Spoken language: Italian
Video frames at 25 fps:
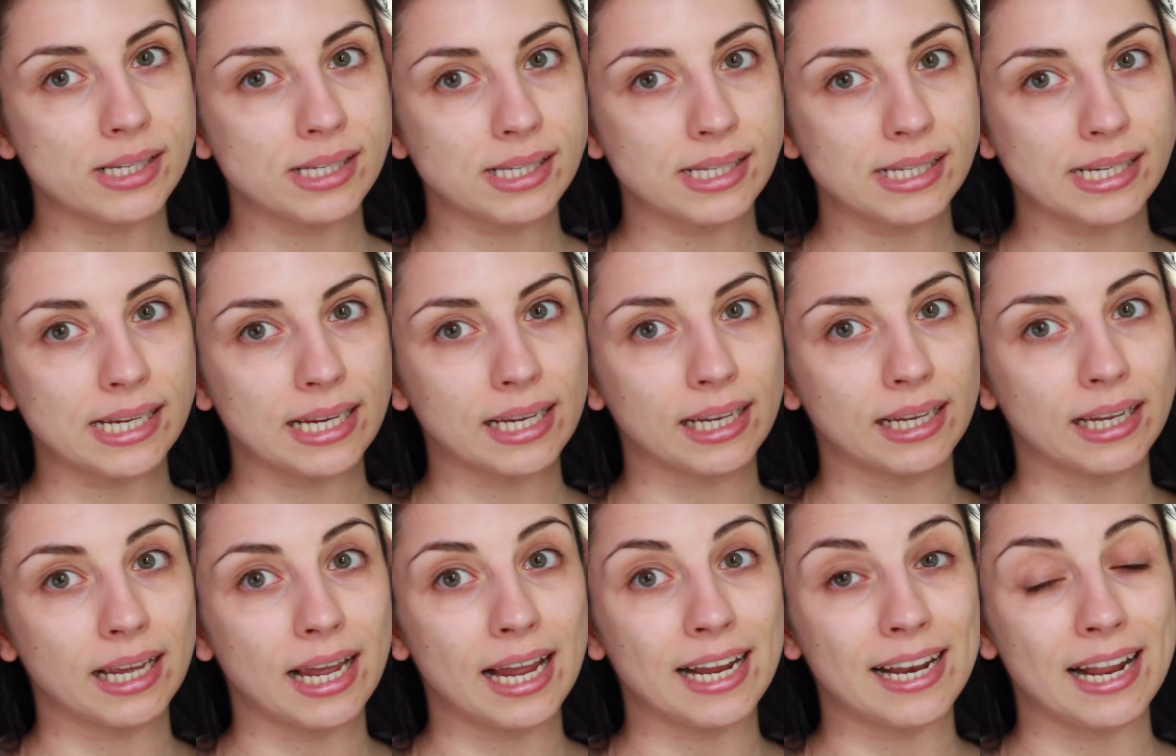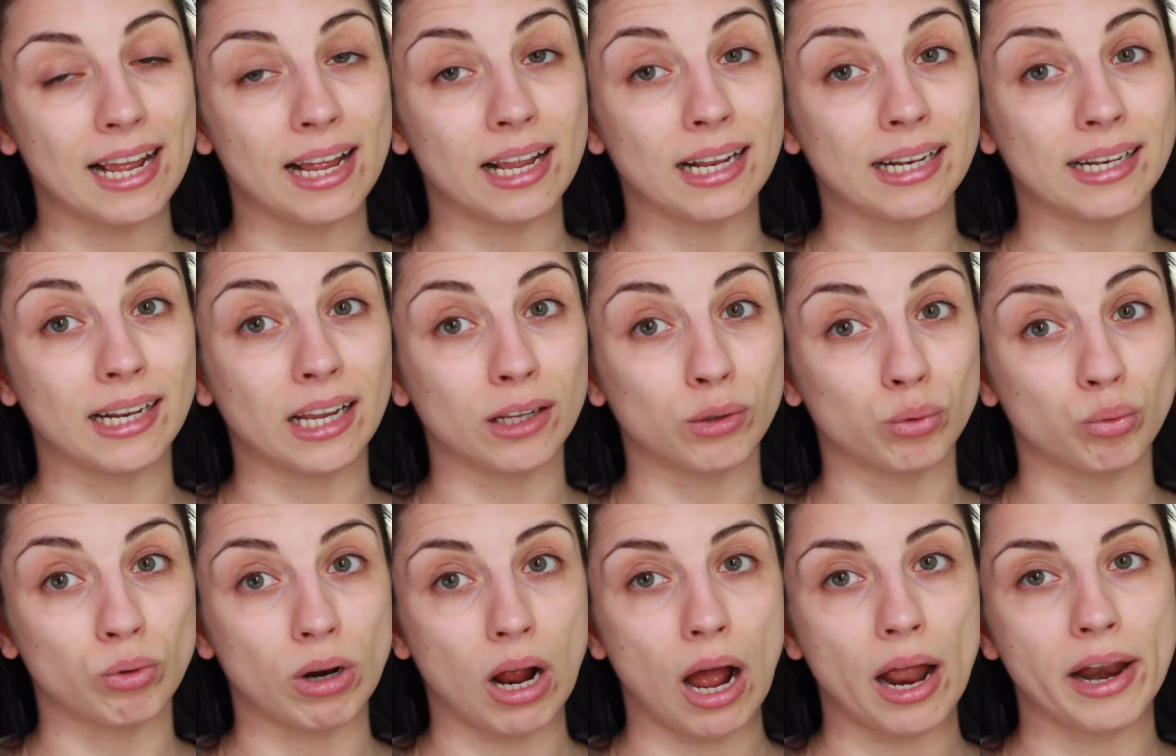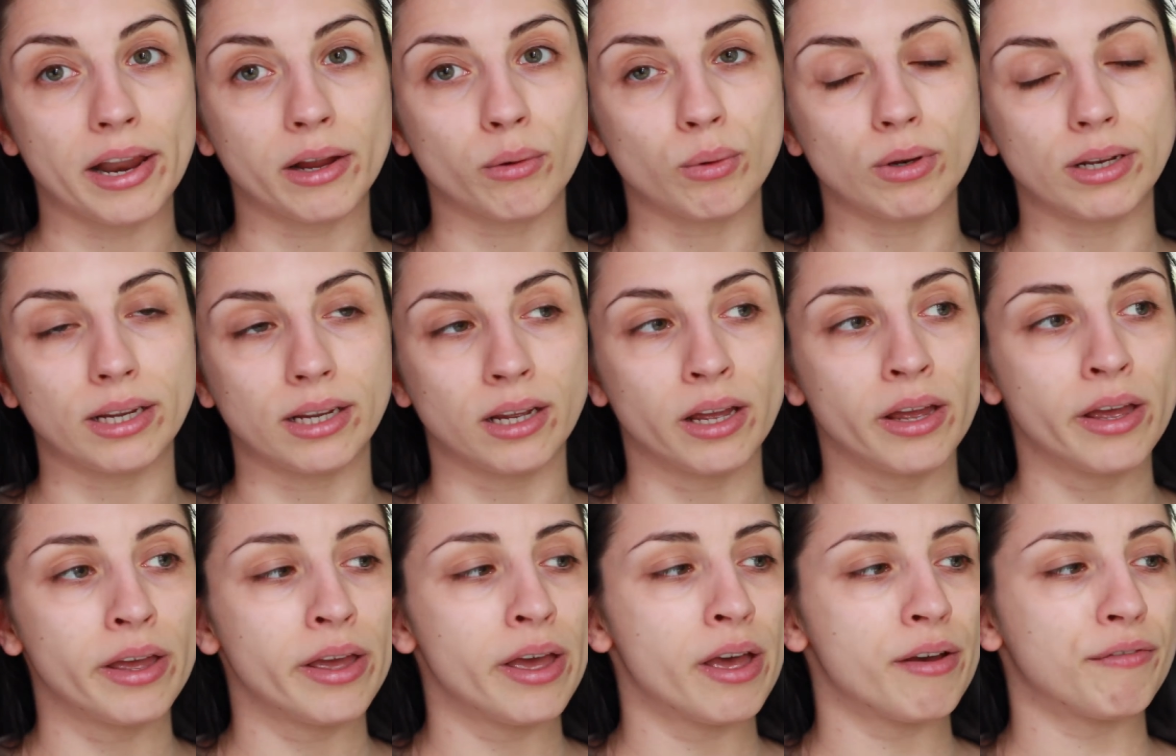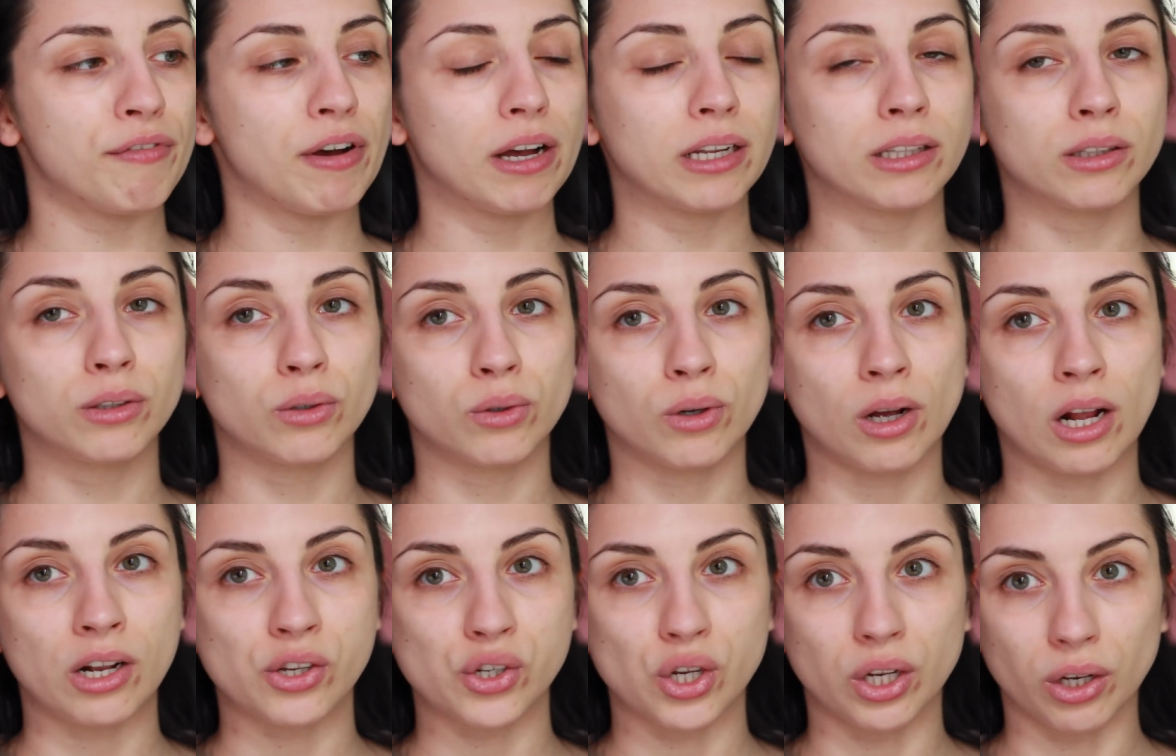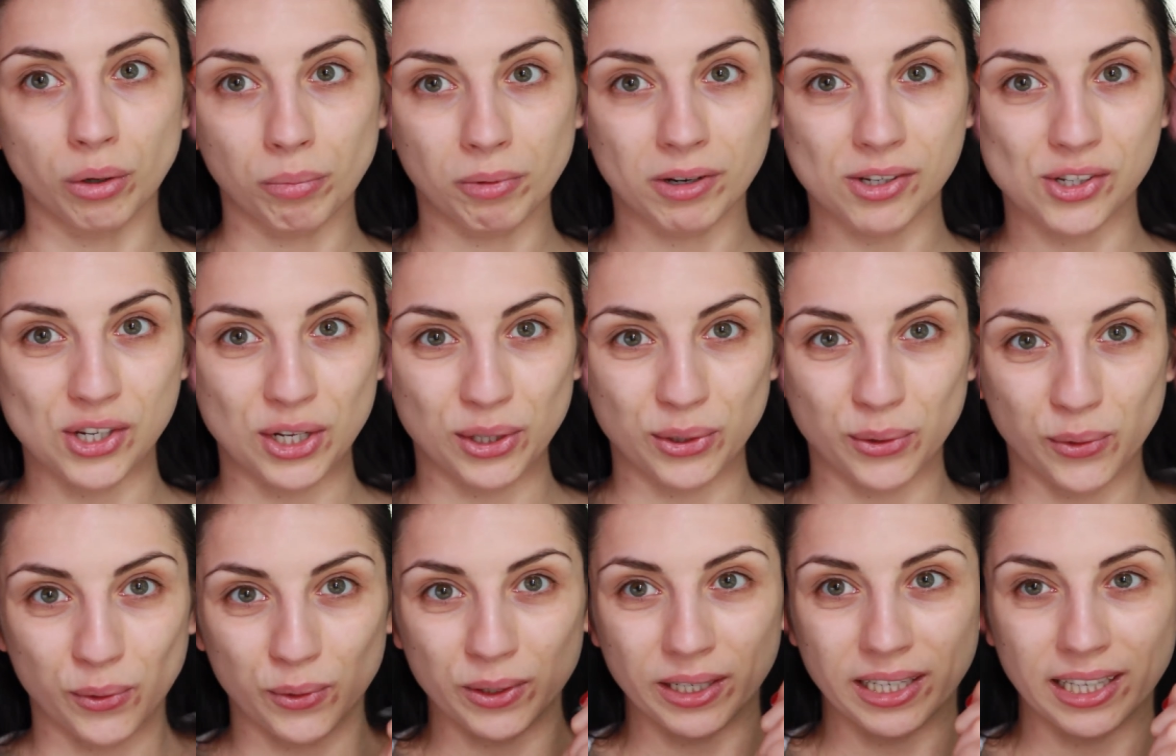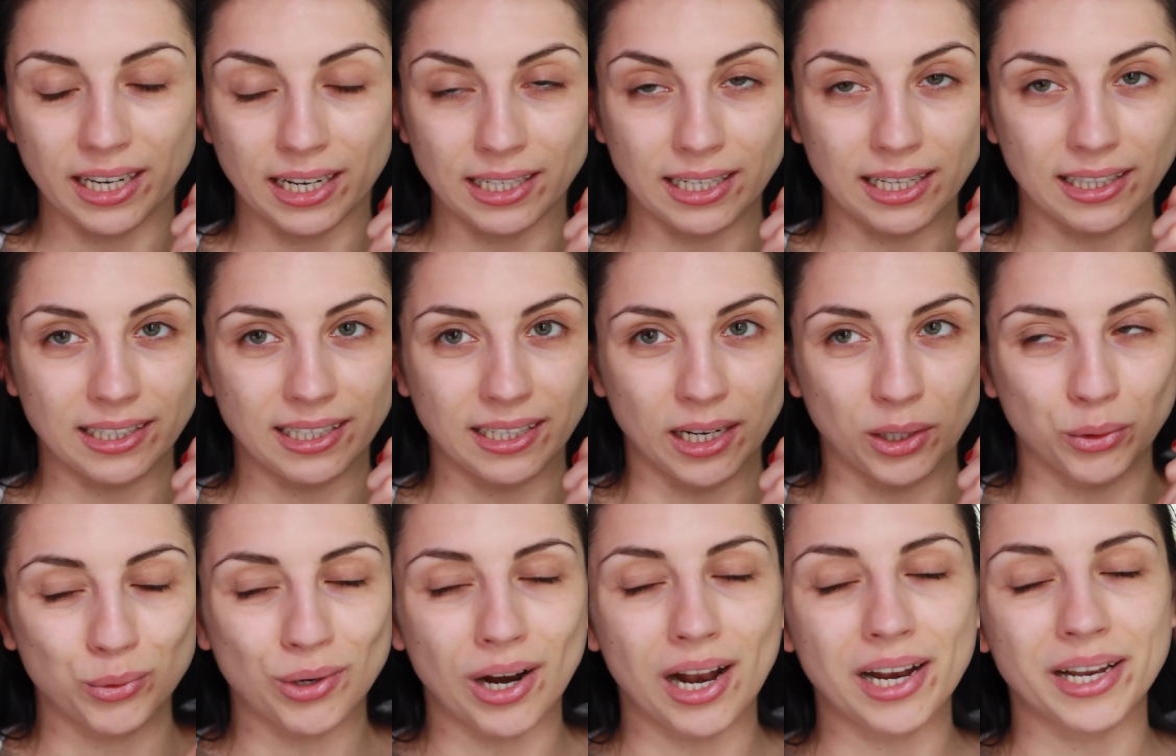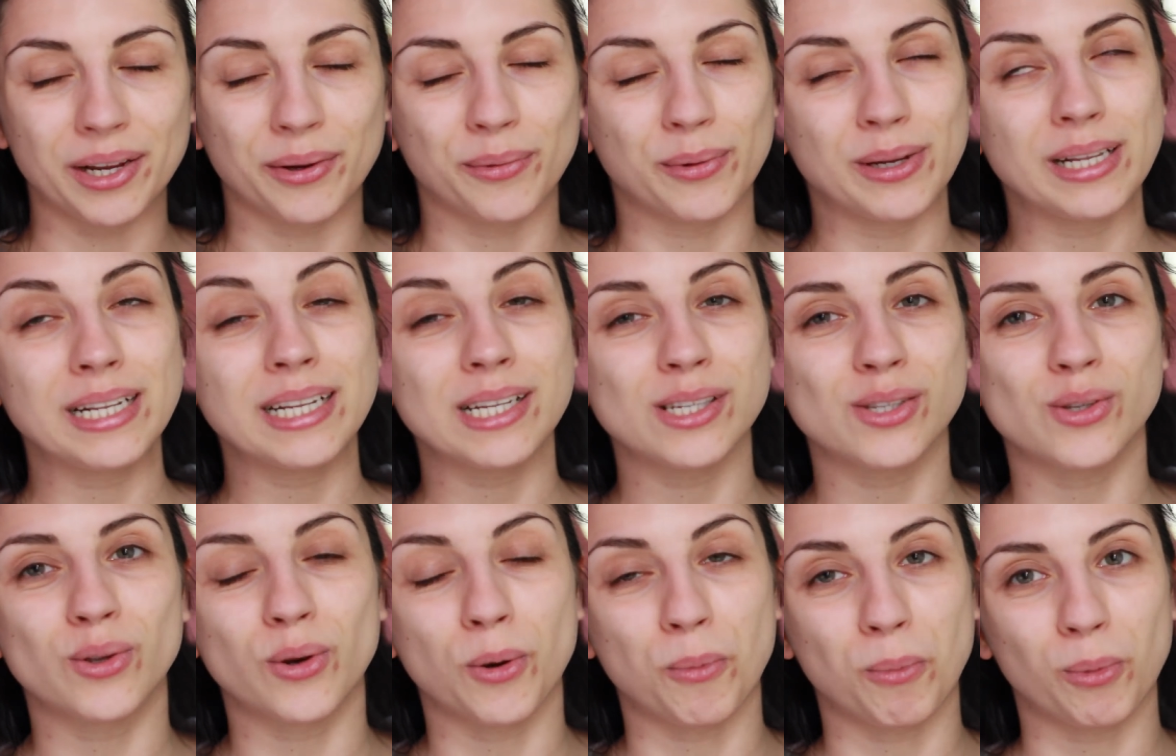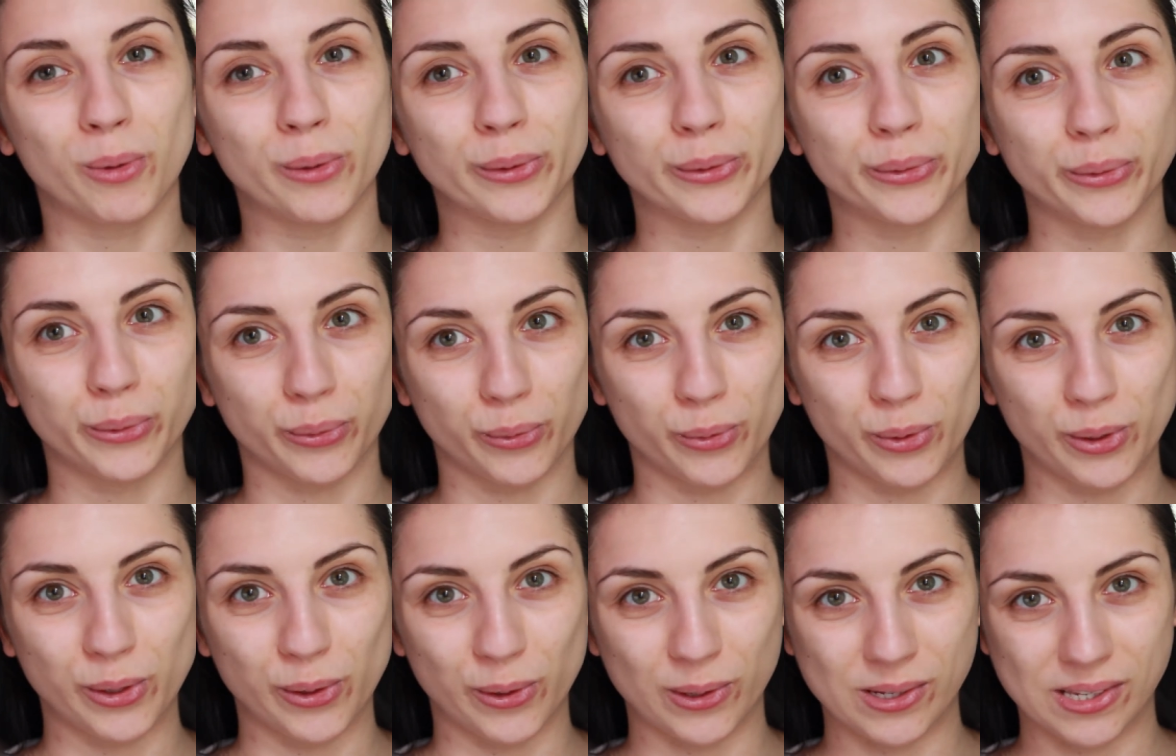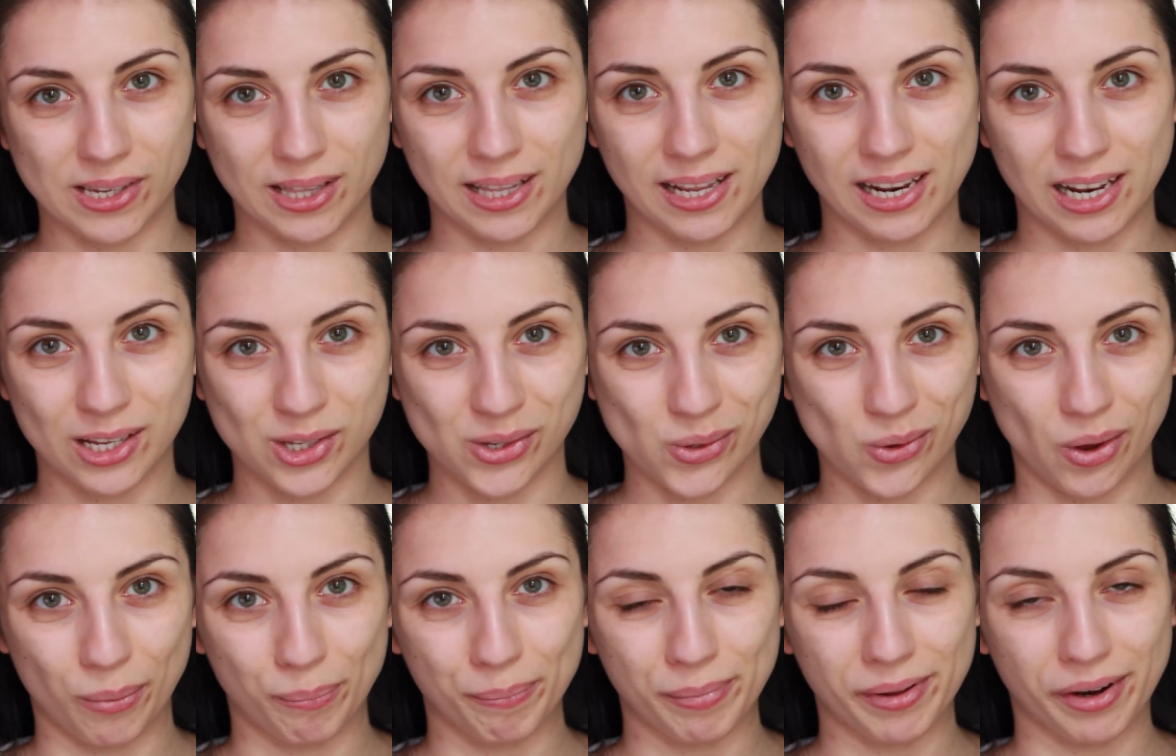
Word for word: stick ed è naturale, quindi fatto al 100% con ingredienti naturali, quindi sono molto curiosa della sua